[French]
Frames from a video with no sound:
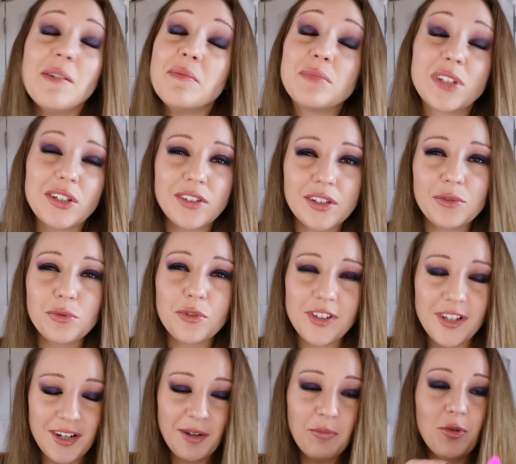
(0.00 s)
J'aime bien
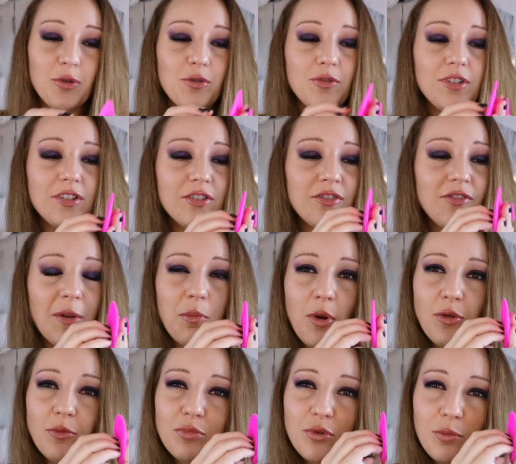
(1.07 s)
détourner les produits. Je vais le
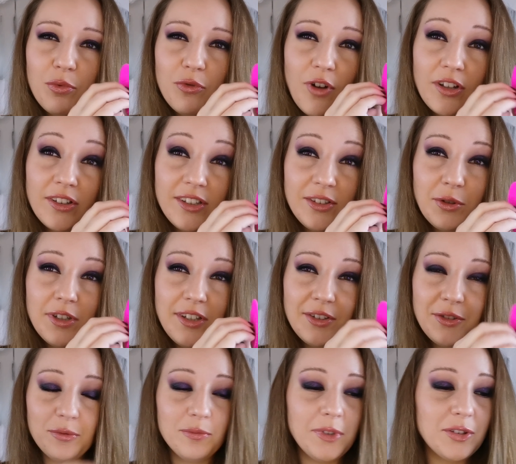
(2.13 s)
prendre pour pouvoir
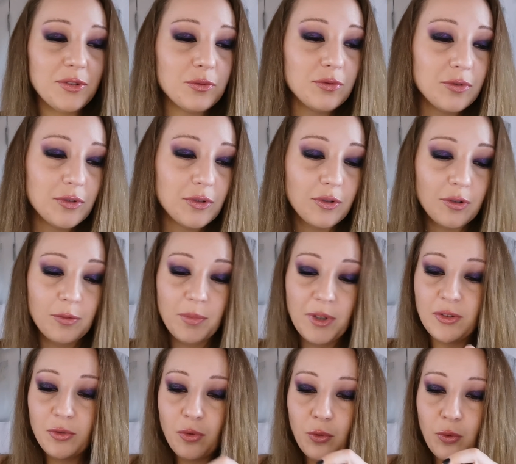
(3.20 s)
nettoyer sous mes ongles
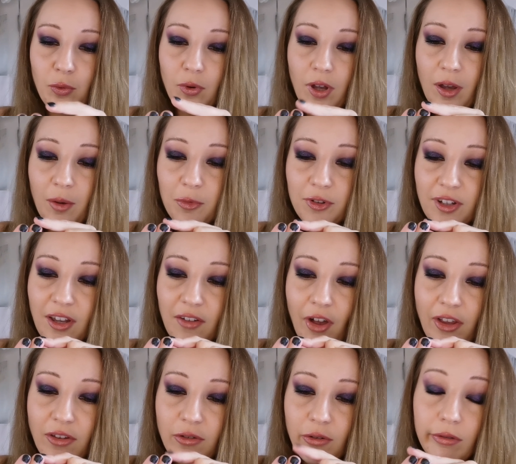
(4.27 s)
parce que à mon
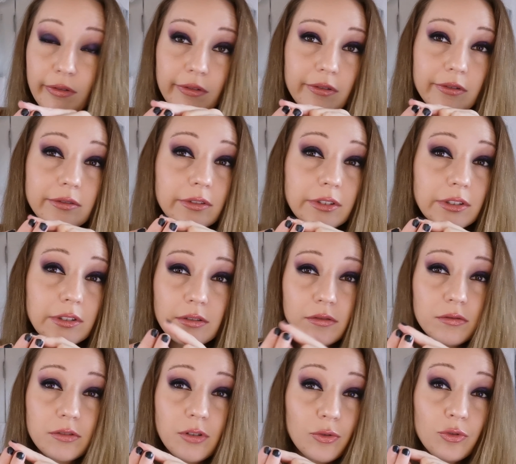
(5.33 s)
travail, euh,
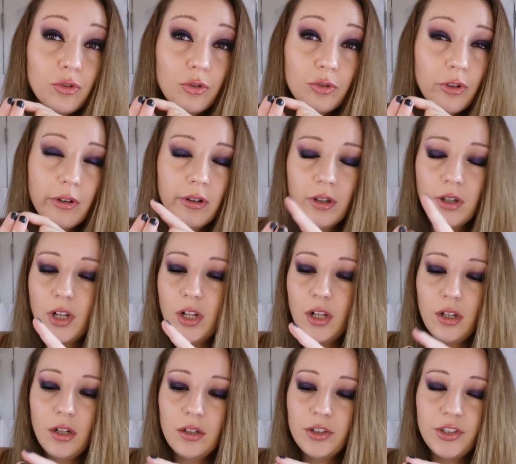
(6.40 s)
quand je sors,
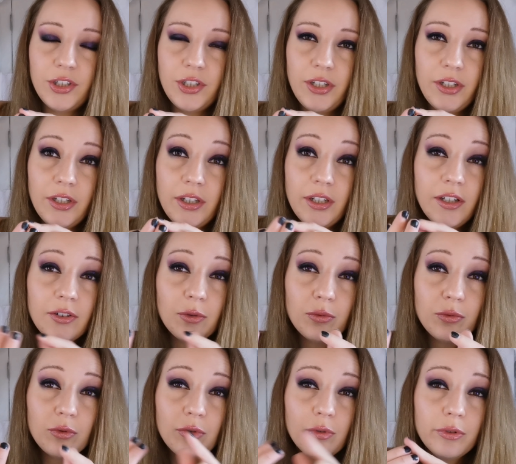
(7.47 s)
j'ai les
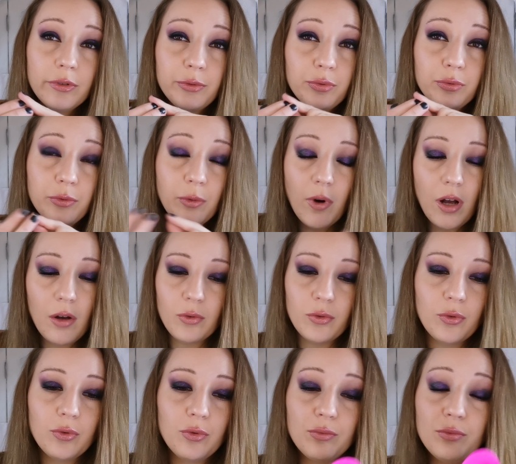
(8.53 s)
ongles tout noirs
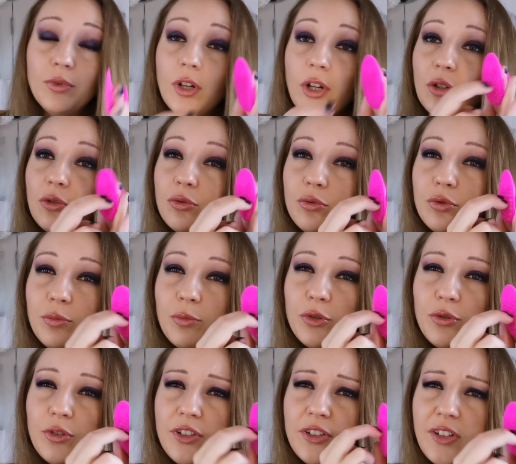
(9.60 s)
en dessous. Du coup, je
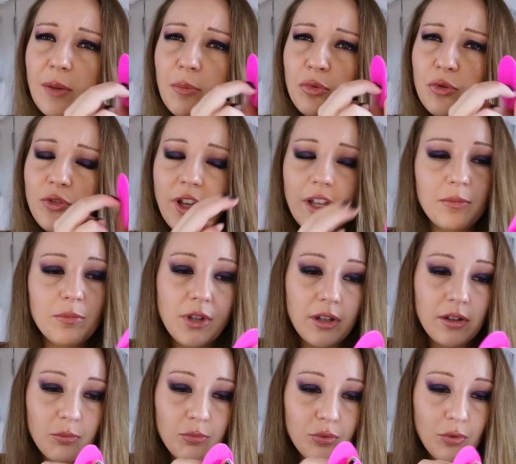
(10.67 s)
me suis dit que ça pouvait être
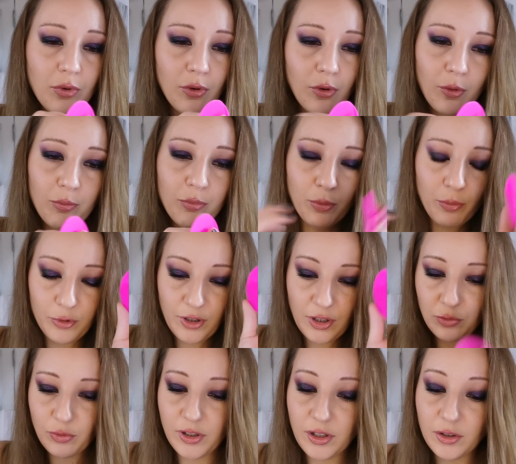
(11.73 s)
bien pour, euh, pour me
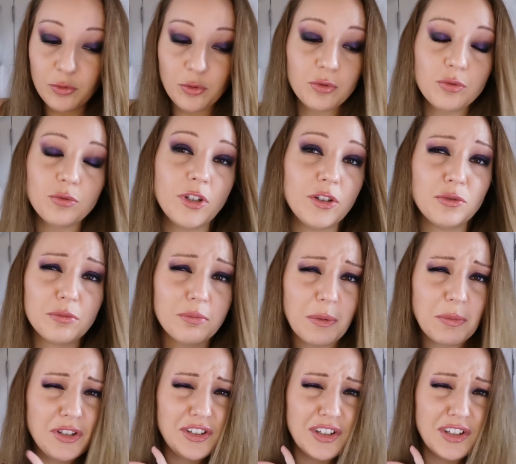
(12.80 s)
nettoyer le dessous des ongles,